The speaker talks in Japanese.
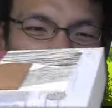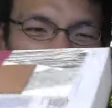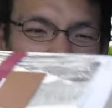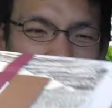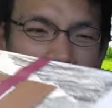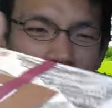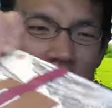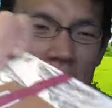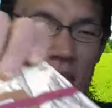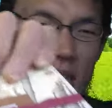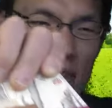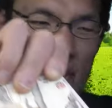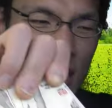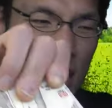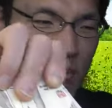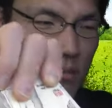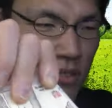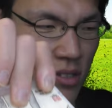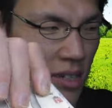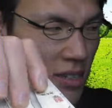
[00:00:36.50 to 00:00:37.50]
いですからね。
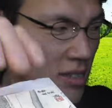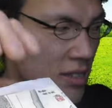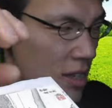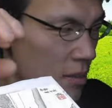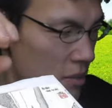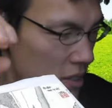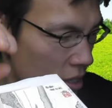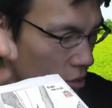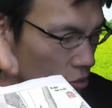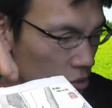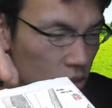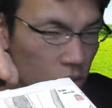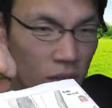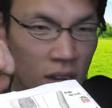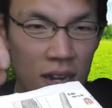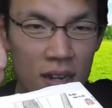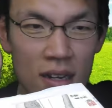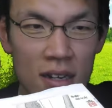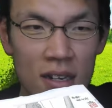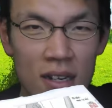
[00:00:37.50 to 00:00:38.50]
昔食べたこと
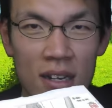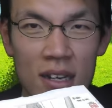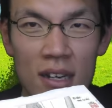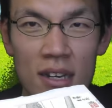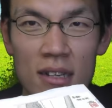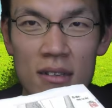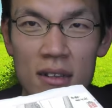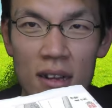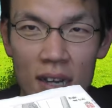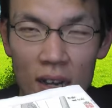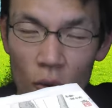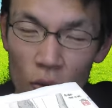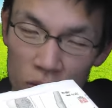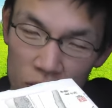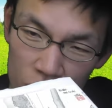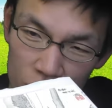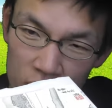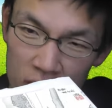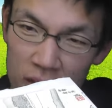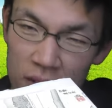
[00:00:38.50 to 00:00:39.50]
は、なんか本
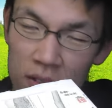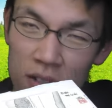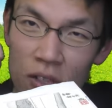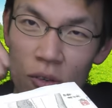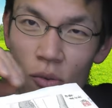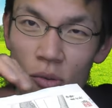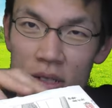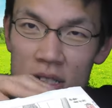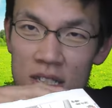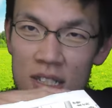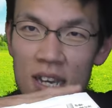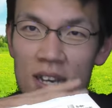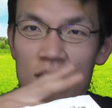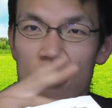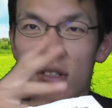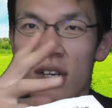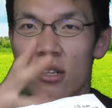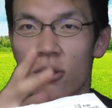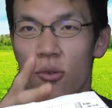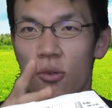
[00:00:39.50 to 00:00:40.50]
当に幼稚園ぐ
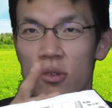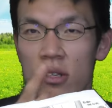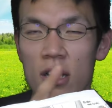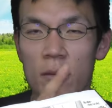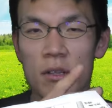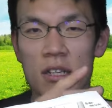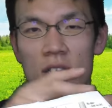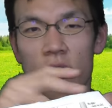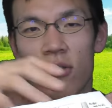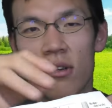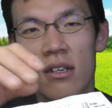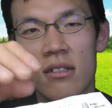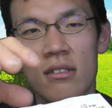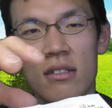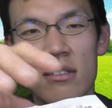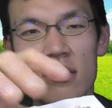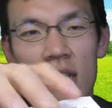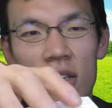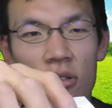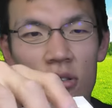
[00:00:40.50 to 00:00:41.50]
らいの頃に食べた記憶があるんで
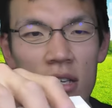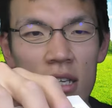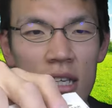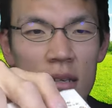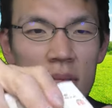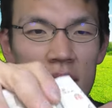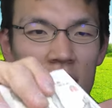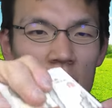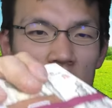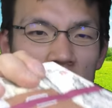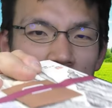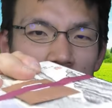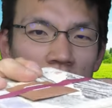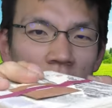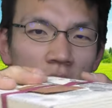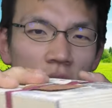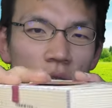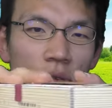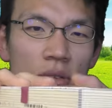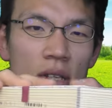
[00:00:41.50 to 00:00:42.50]
すけど、今食べてみる
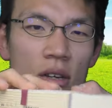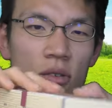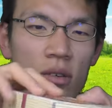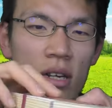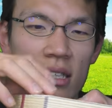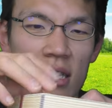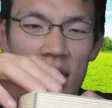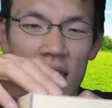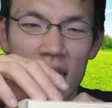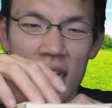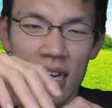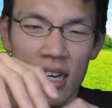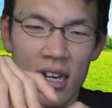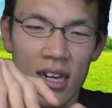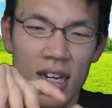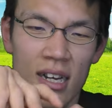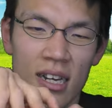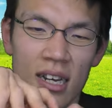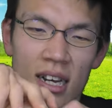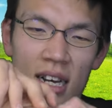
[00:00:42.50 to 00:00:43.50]
とどうなのか
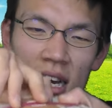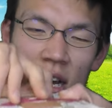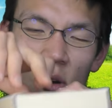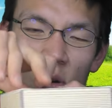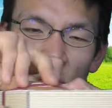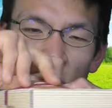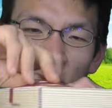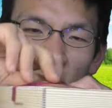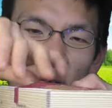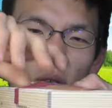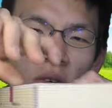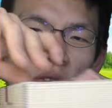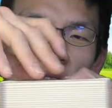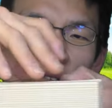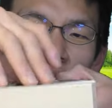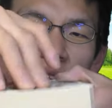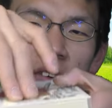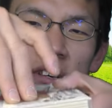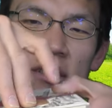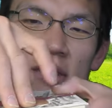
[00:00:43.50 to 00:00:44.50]
なこう、
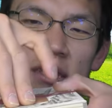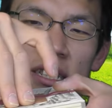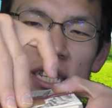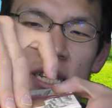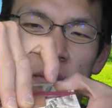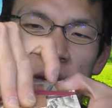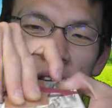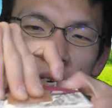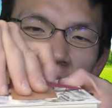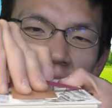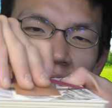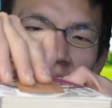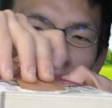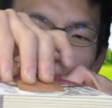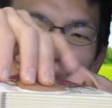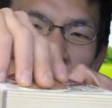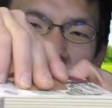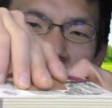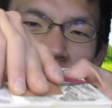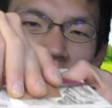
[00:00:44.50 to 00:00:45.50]
こういう木べらみたい
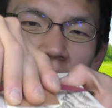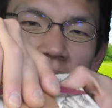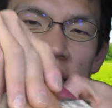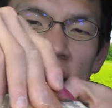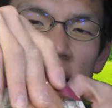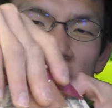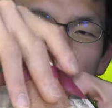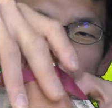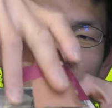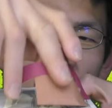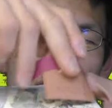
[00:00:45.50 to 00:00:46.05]
なのあったな